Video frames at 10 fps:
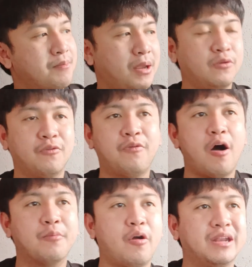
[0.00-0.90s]
ไปดูฟอ
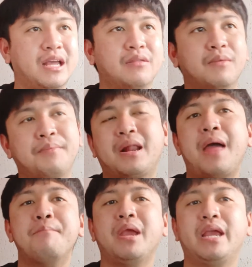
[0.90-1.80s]
ร์มหน่อยนะครับสำหรับแคล
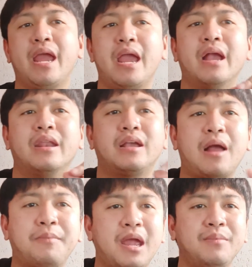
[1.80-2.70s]
มบิกเองนะครั
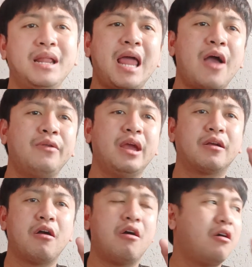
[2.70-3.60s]
บ เกมที่แล้วเนี่ย
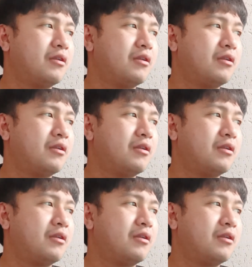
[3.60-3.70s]
ก็